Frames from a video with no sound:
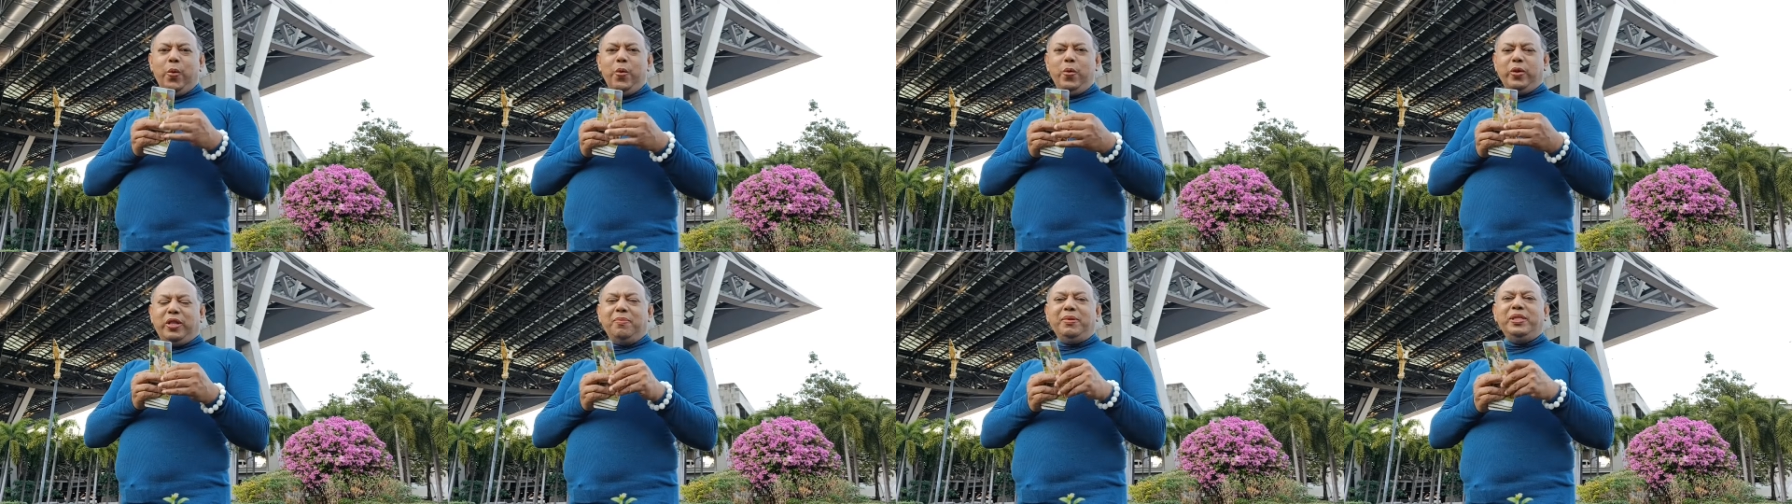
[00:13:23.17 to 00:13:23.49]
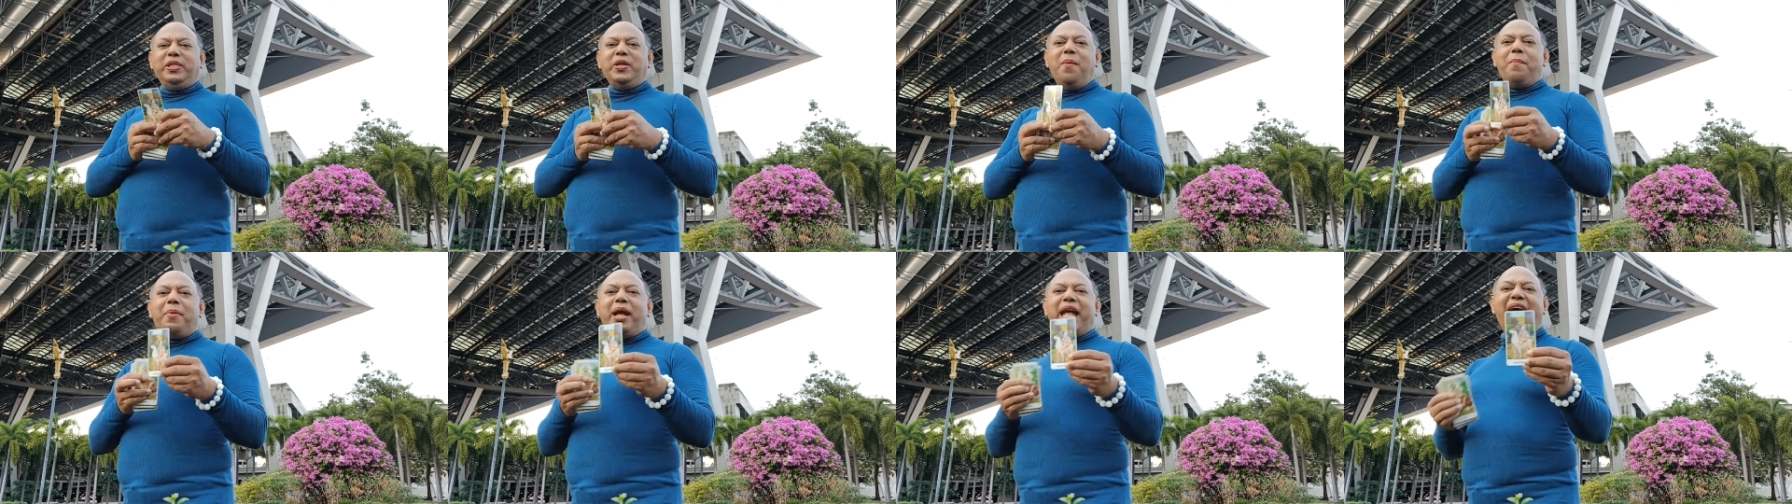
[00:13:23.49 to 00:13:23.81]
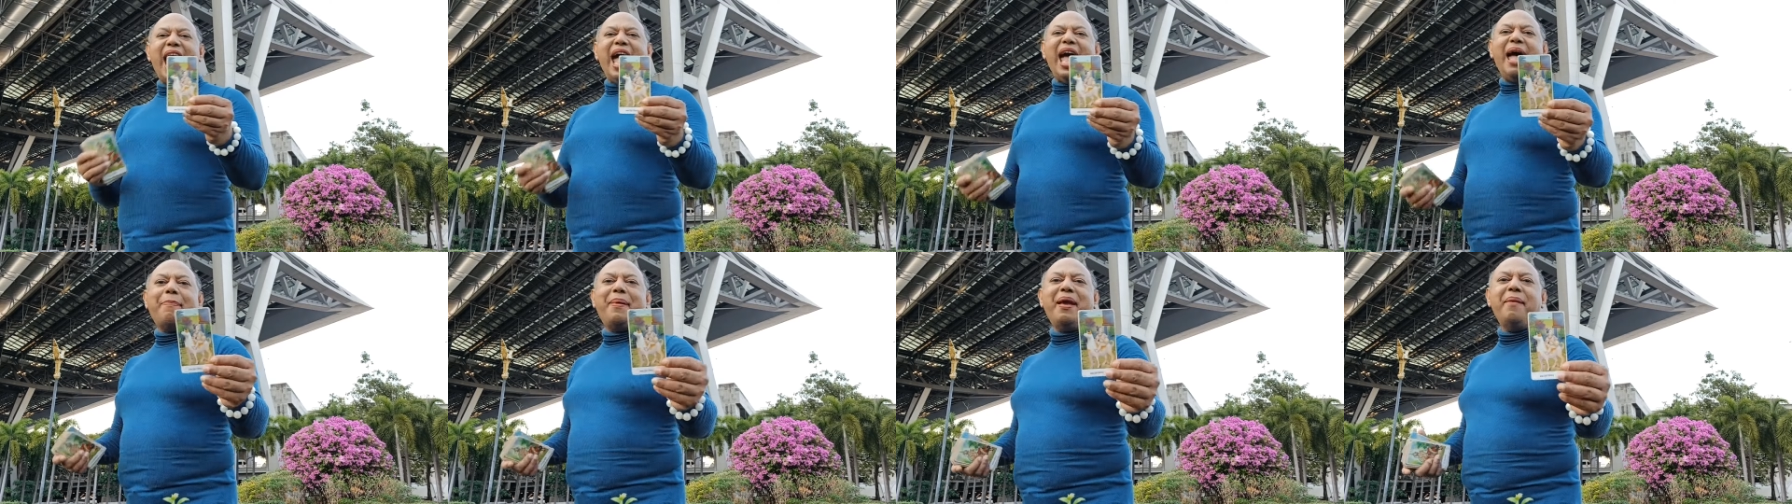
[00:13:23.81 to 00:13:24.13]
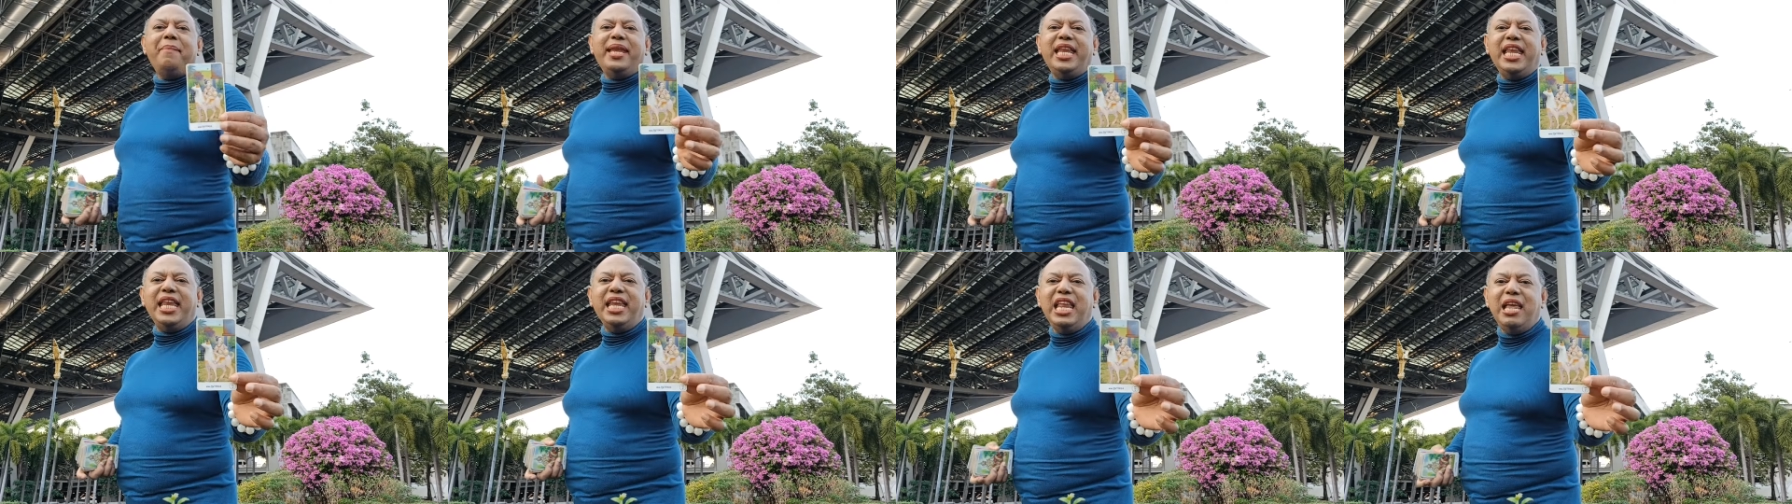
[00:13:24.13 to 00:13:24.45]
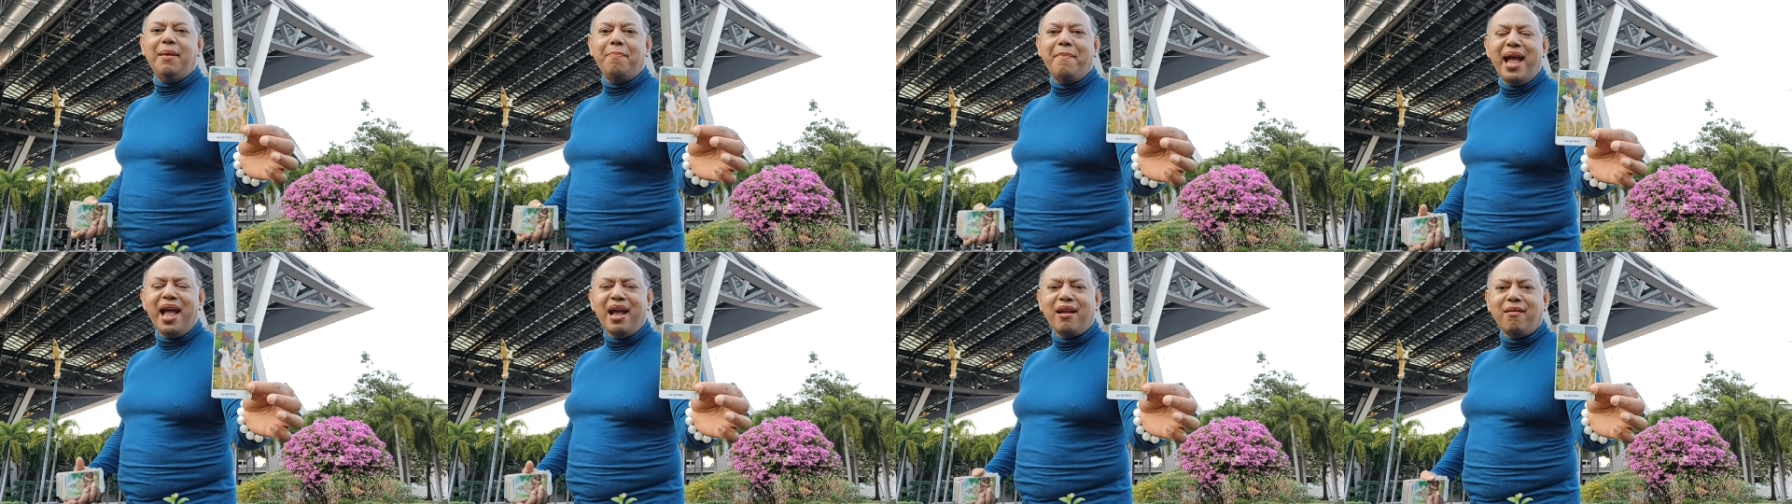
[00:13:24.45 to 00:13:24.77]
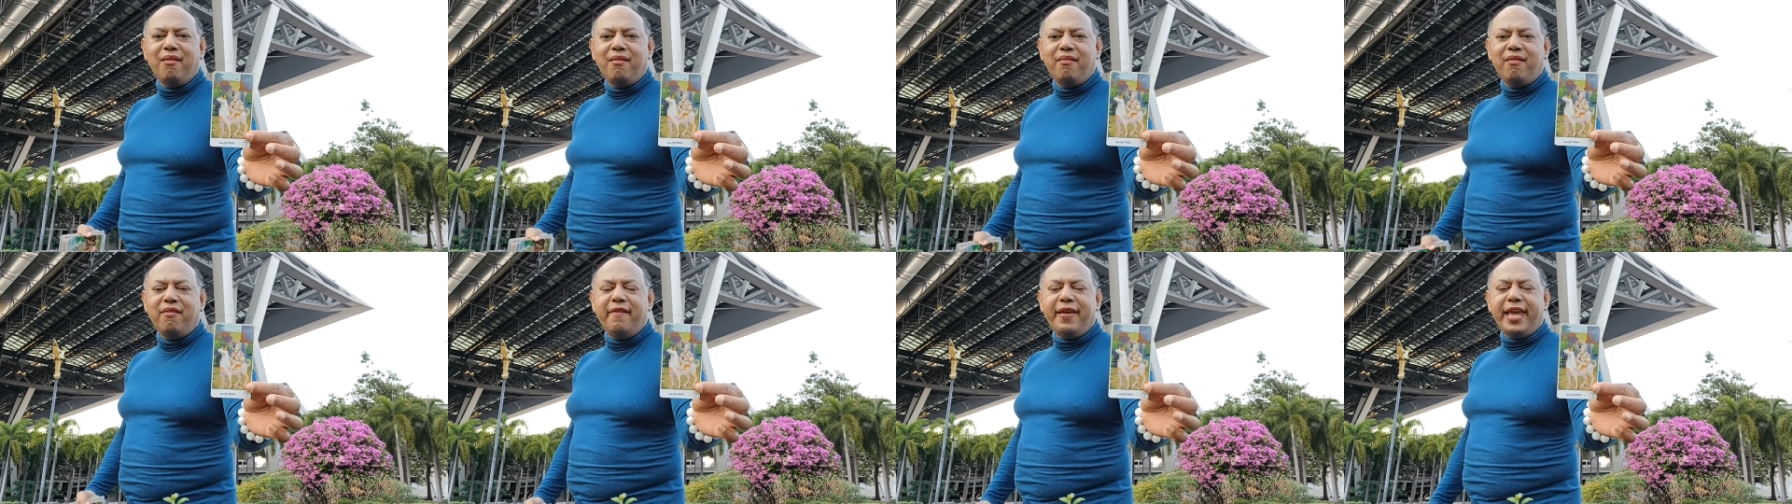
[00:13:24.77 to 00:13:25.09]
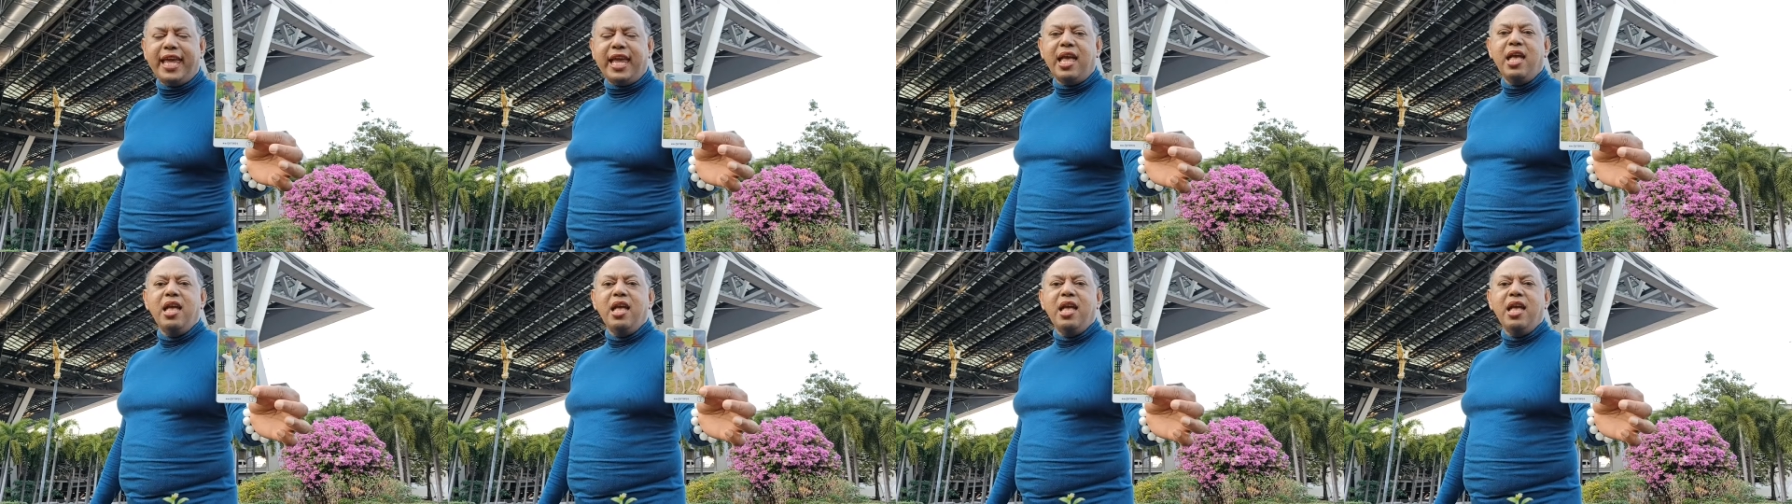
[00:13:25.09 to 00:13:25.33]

ท่านผู้ชมค่ะไพ่ใบนี้ดีมากเลย